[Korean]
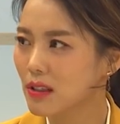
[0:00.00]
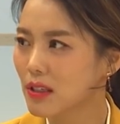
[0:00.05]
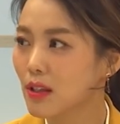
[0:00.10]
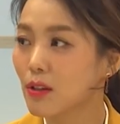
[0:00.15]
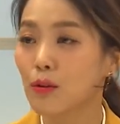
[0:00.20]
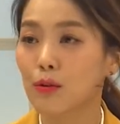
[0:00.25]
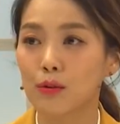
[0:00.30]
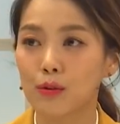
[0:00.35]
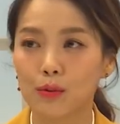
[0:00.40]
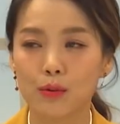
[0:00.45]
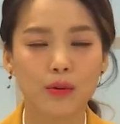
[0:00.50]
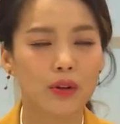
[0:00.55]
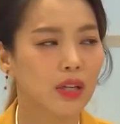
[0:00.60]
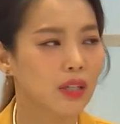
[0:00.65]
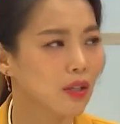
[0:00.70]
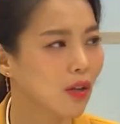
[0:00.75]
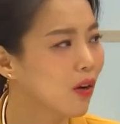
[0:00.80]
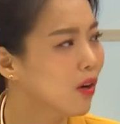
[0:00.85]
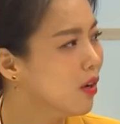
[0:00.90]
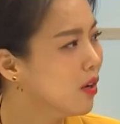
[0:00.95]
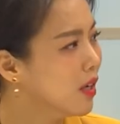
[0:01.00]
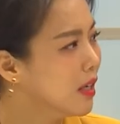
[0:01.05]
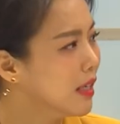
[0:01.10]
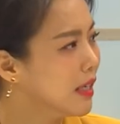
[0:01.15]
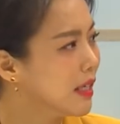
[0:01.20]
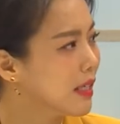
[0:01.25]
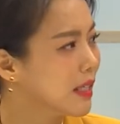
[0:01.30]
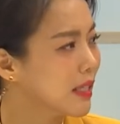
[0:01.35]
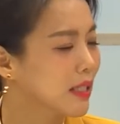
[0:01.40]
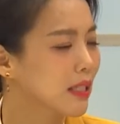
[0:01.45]
채널을 통해서
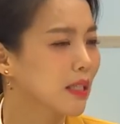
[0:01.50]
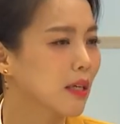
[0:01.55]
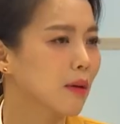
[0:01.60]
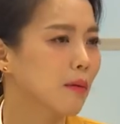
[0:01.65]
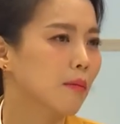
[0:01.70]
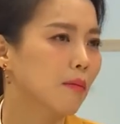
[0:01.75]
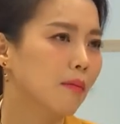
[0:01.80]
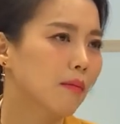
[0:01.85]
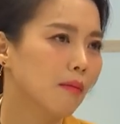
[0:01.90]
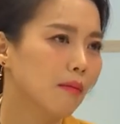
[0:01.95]
이제